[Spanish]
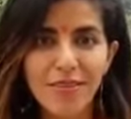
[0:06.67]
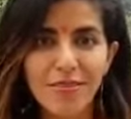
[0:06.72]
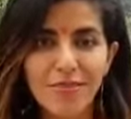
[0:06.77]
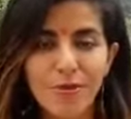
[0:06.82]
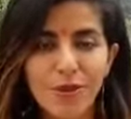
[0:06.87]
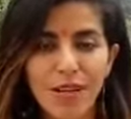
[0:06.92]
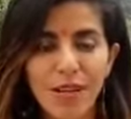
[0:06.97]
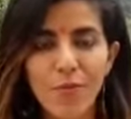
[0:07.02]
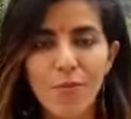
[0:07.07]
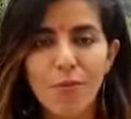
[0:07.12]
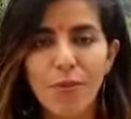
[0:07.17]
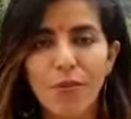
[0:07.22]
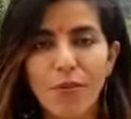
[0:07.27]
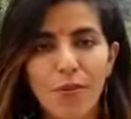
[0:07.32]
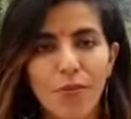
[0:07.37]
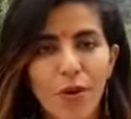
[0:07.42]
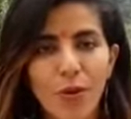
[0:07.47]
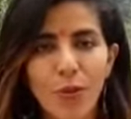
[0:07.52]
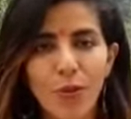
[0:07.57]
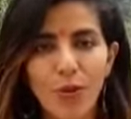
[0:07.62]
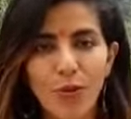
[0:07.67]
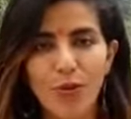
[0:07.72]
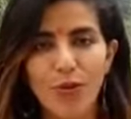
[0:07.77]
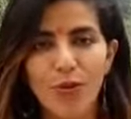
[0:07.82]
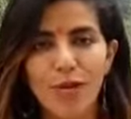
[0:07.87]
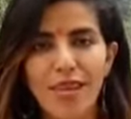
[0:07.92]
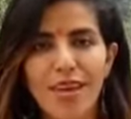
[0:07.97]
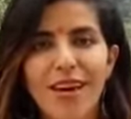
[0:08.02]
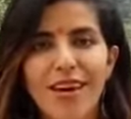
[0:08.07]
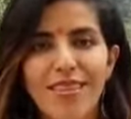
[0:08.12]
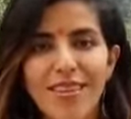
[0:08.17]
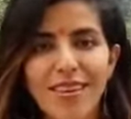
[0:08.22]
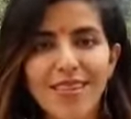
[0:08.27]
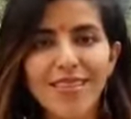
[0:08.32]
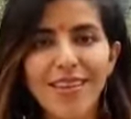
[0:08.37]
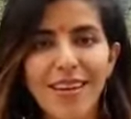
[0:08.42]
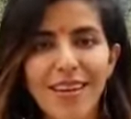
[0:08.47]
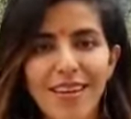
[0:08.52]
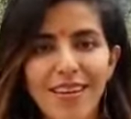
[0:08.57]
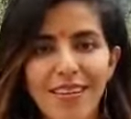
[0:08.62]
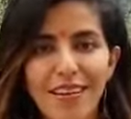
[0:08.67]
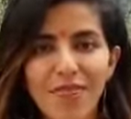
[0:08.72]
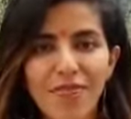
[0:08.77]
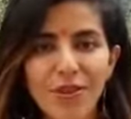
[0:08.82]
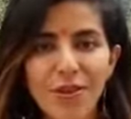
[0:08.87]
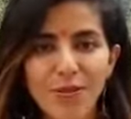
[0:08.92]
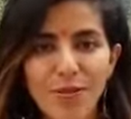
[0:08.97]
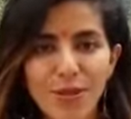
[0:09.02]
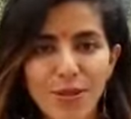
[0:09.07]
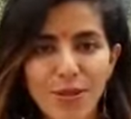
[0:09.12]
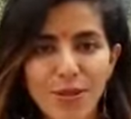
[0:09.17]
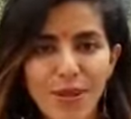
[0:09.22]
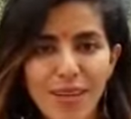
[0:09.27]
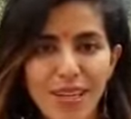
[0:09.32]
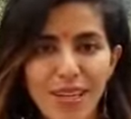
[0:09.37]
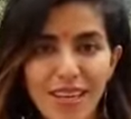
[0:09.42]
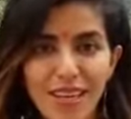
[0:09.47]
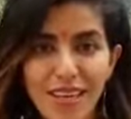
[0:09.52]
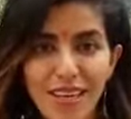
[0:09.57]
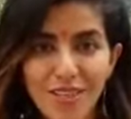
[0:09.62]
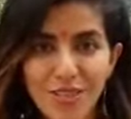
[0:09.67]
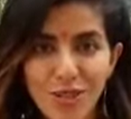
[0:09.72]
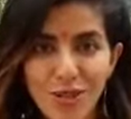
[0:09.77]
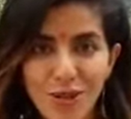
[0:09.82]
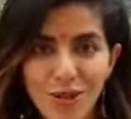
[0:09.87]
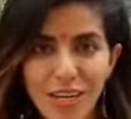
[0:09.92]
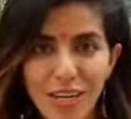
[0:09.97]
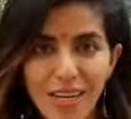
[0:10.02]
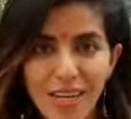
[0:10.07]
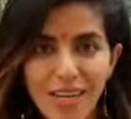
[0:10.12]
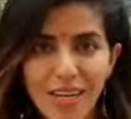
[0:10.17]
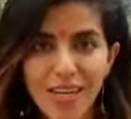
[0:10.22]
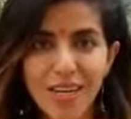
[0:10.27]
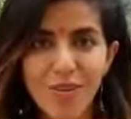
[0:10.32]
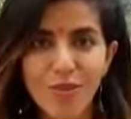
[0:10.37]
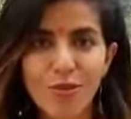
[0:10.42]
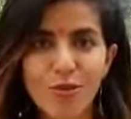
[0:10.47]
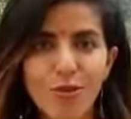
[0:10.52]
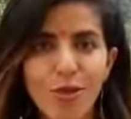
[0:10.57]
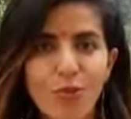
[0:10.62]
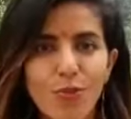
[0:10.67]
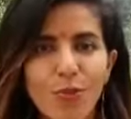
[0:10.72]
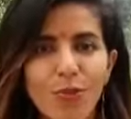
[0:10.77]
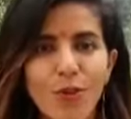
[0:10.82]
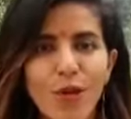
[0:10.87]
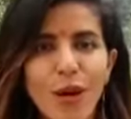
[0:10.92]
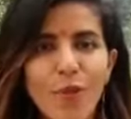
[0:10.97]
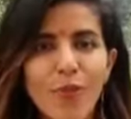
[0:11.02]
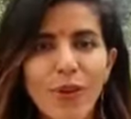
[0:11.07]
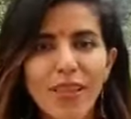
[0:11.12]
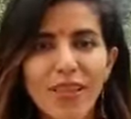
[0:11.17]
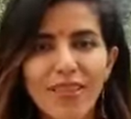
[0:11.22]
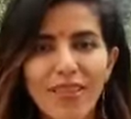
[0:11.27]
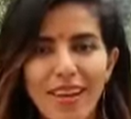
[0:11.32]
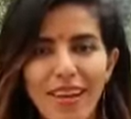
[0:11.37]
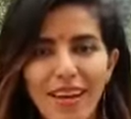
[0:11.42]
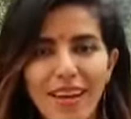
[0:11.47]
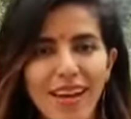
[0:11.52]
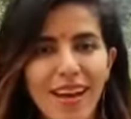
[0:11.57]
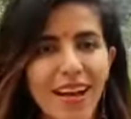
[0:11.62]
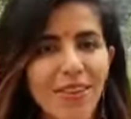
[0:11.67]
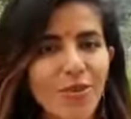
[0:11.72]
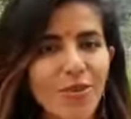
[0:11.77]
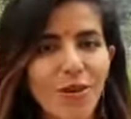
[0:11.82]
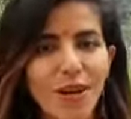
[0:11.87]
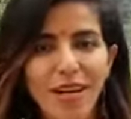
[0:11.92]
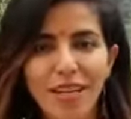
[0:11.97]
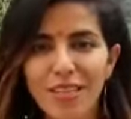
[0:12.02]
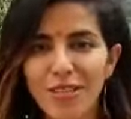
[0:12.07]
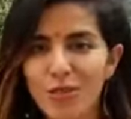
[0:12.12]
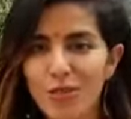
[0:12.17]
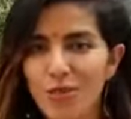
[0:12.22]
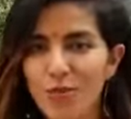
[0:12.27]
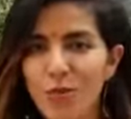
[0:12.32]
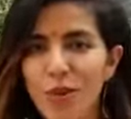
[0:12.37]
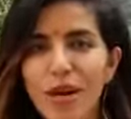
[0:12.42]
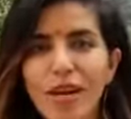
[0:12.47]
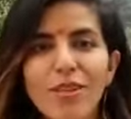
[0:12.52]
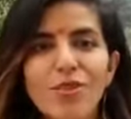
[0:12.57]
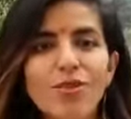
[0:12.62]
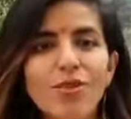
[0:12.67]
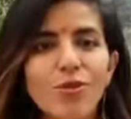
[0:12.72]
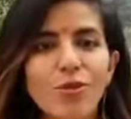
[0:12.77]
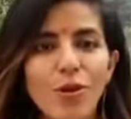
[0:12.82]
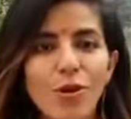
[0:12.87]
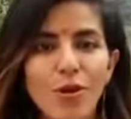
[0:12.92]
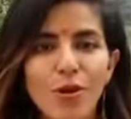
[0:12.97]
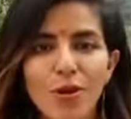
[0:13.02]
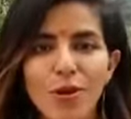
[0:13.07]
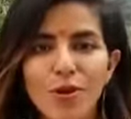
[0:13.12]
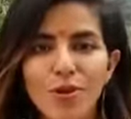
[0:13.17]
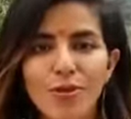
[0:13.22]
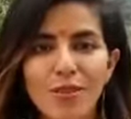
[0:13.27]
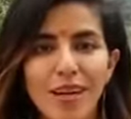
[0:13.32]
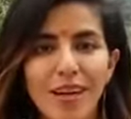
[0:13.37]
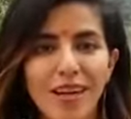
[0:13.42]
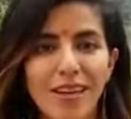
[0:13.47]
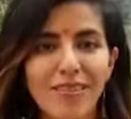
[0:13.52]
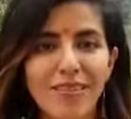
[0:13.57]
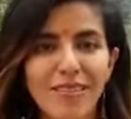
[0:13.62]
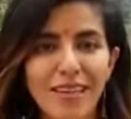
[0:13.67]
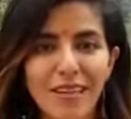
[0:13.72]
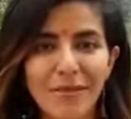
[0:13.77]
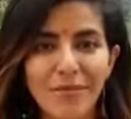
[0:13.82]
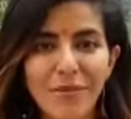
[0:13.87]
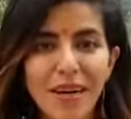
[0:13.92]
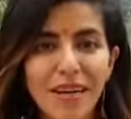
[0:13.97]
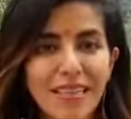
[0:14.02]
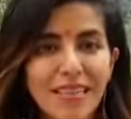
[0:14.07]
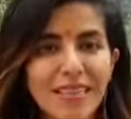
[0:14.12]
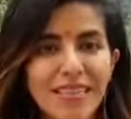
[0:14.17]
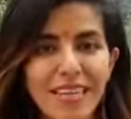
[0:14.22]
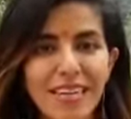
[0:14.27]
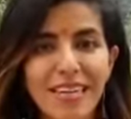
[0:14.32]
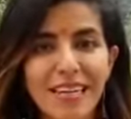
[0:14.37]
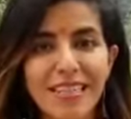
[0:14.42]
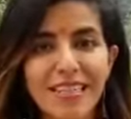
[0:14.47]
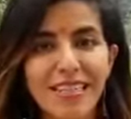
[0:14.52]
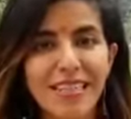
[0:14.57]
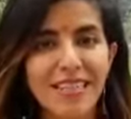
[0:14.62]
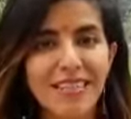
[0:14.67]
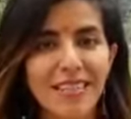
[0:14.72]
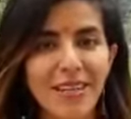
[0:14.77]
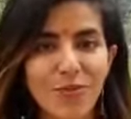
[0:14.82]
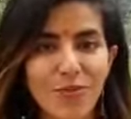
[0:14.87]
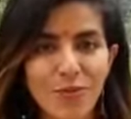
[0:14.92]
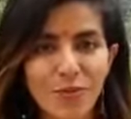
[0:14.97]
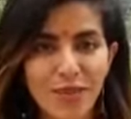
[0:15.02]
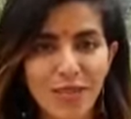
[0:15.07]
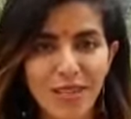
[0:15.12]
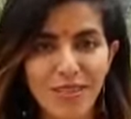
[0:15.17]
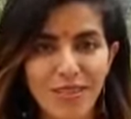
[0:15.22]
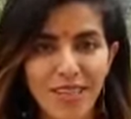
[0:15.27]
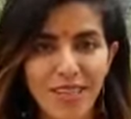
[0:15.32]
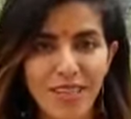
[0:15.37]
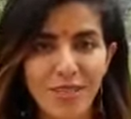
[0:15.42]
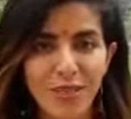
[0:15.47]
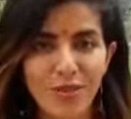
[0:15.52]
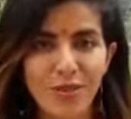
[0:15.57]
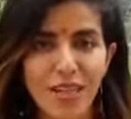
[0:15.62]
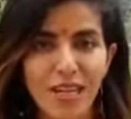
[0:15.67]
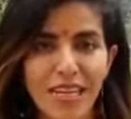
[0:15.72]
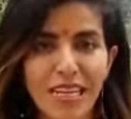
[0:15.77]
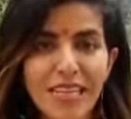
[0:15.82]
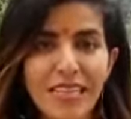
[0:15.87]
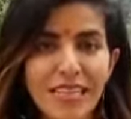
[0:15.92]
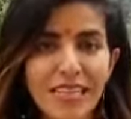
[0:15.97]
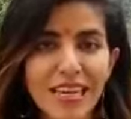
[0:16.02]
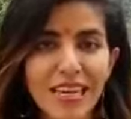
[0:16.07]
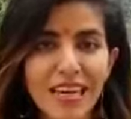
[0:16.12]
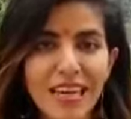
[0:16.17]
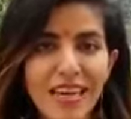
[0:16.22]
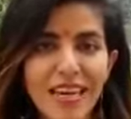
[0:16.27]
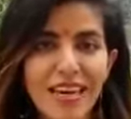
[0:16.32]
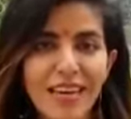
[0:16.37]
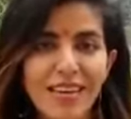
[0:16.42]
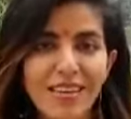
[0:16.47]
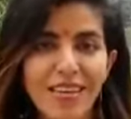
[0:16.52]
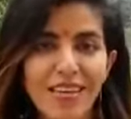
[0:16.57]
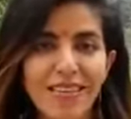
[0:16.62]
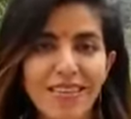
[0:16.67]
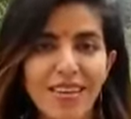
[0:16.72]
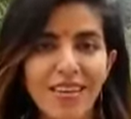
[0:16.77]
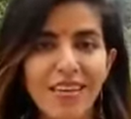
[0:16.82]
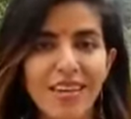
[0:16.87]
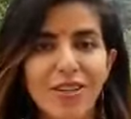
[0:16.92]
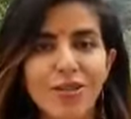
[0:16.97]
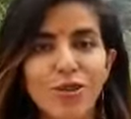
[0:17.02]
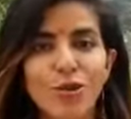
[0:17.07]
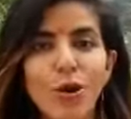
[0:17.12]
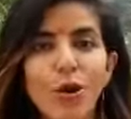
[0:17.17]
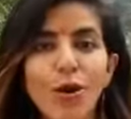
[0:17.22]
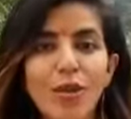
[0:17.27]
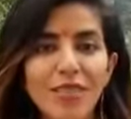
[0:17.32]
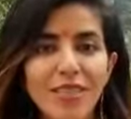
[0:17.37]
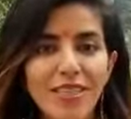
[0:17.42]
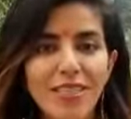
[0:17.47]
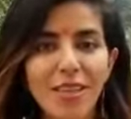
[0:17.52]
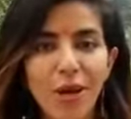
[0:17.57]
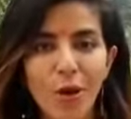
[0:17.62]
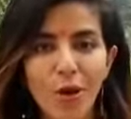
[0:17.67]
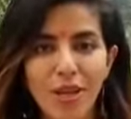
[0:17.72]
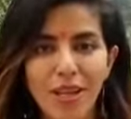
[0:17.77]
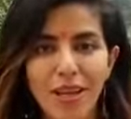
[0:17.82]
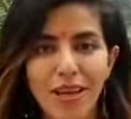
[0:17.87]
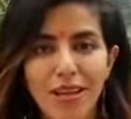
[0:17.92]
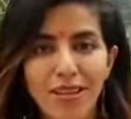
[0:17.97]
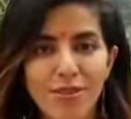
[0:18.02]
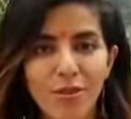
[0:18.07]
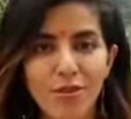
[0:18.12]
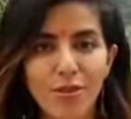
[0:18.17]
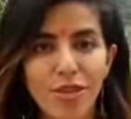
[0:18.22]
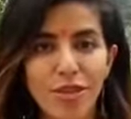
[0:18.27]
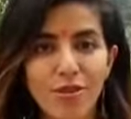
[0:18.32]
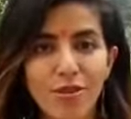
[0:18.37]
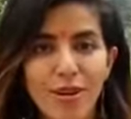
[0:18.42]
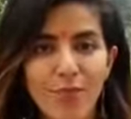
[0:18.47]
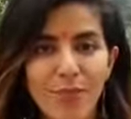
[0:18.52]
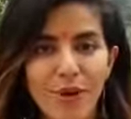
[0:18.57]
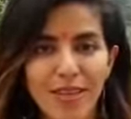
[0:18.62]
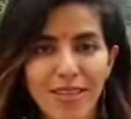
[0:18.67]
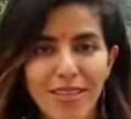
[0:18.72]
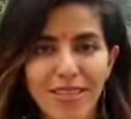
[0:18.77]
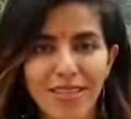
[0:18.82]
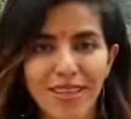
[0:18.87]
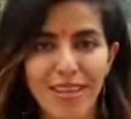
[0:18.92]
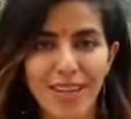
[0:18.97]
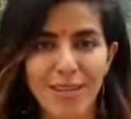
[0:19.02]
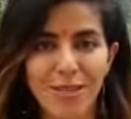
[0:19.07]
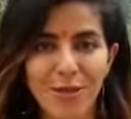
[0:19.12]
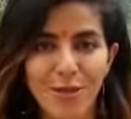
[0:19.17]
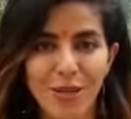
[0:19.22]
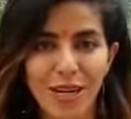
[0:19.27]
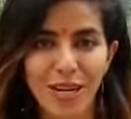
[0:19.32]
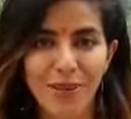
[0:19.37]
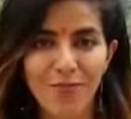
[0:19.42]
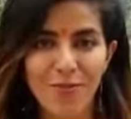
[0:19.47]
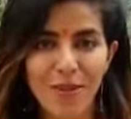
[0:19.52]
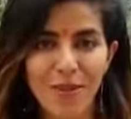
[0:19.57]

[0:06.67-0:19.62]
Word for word: Tuve la oportunidad de hacer la formación en Nada Yoga, donde pude aprender a tocar instrumentos, a cantar mantras, a cantar música tradicional india y a integrar toda esta teoría del sonido en la práctica del yoga.